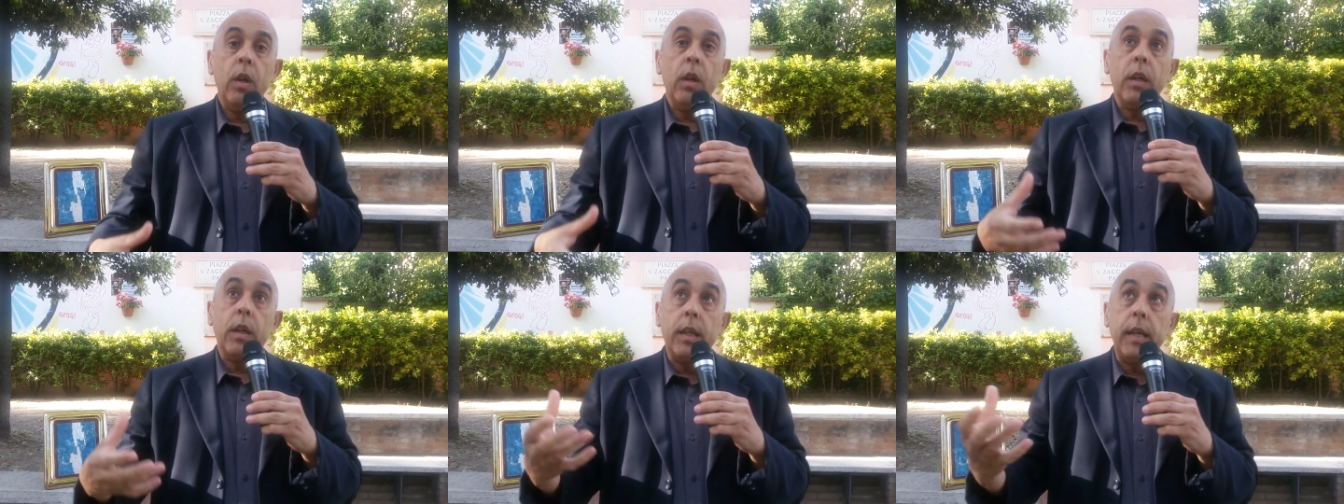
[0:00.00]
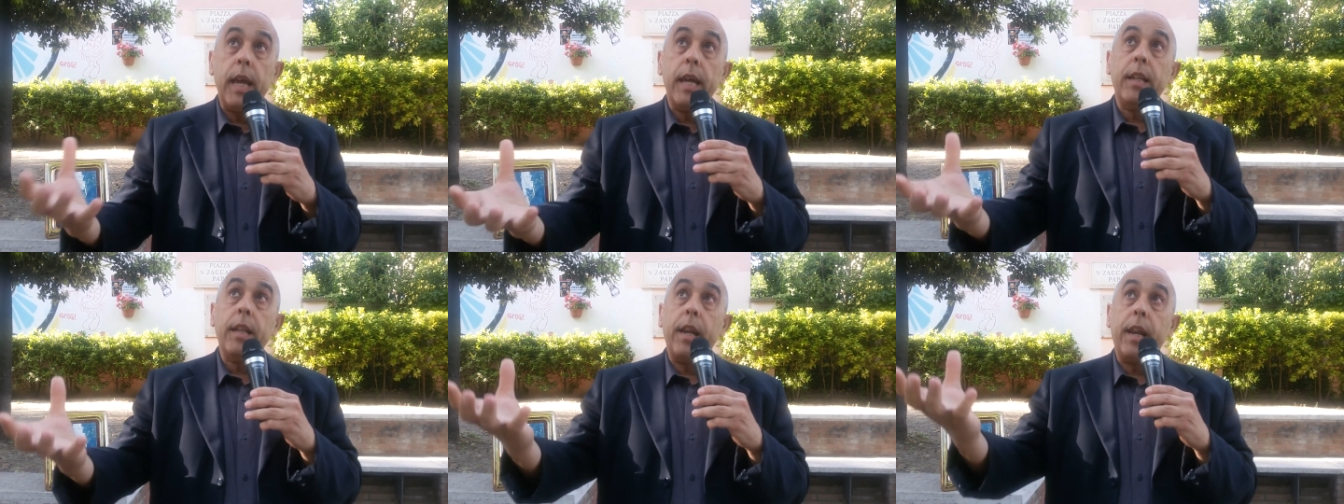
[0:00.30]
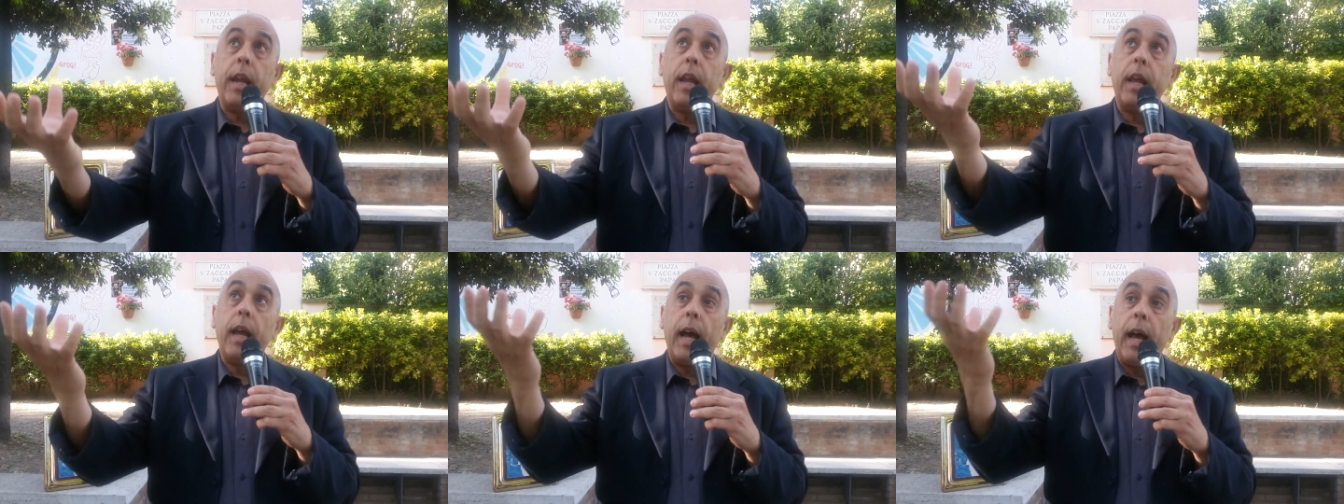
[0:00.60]

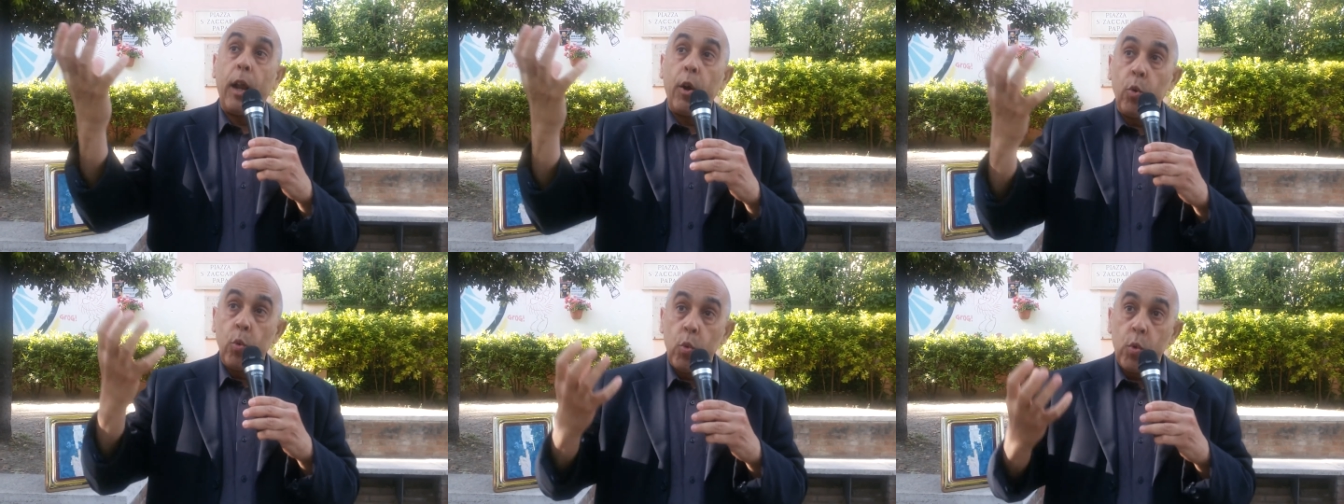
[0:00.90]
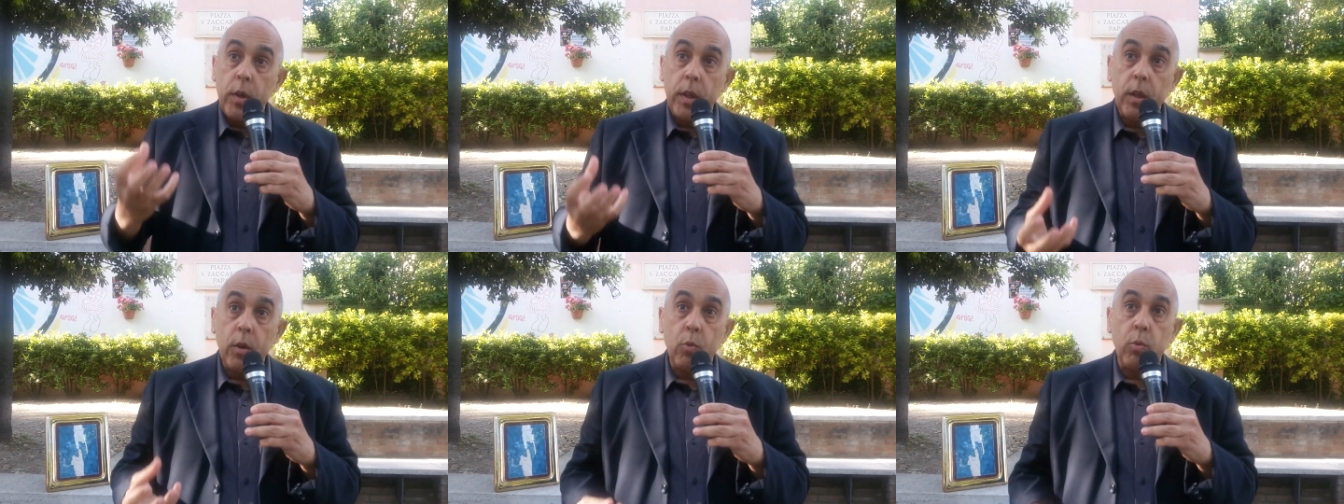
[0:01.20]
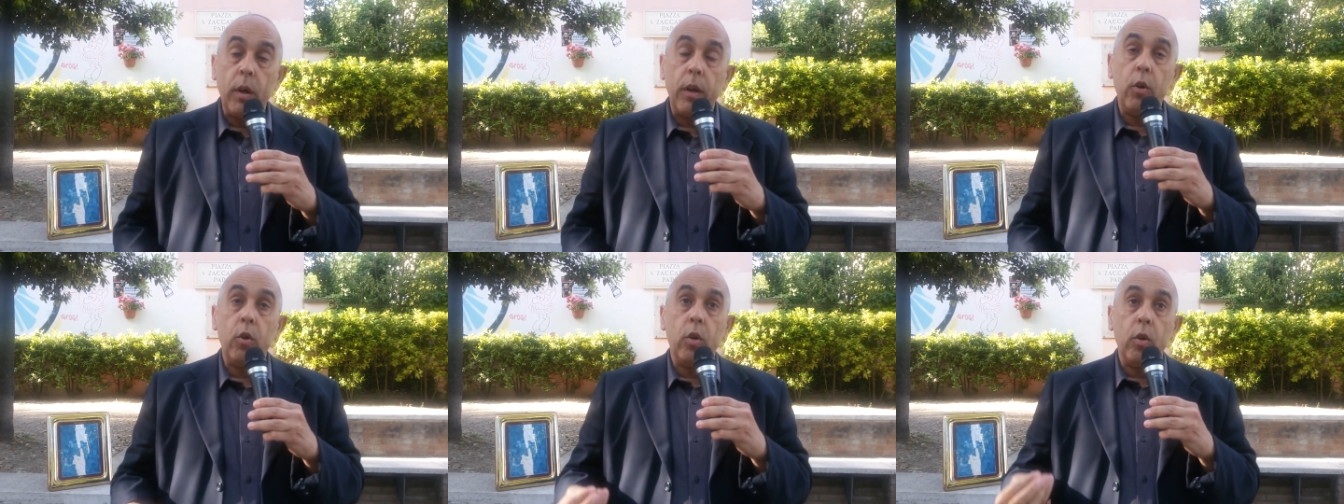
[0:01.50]
chiedere a lui
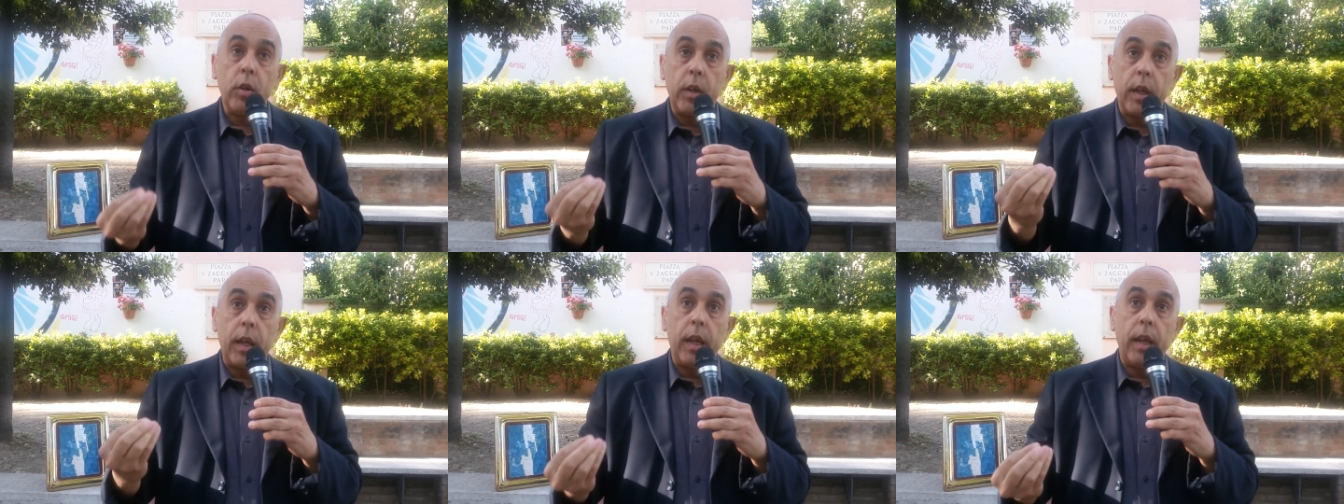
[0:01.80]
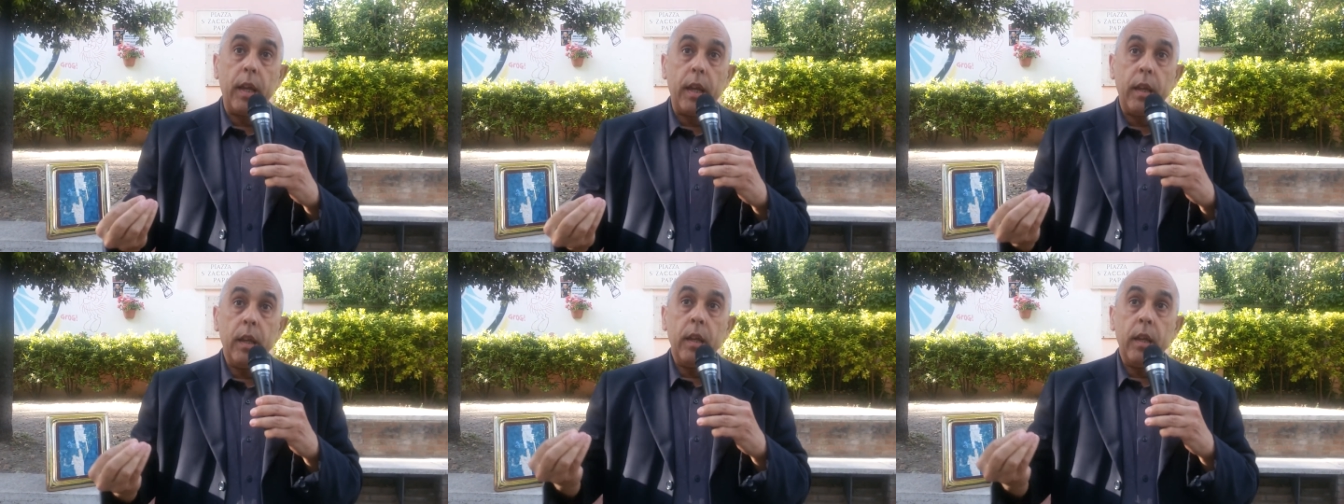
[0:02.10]
quello che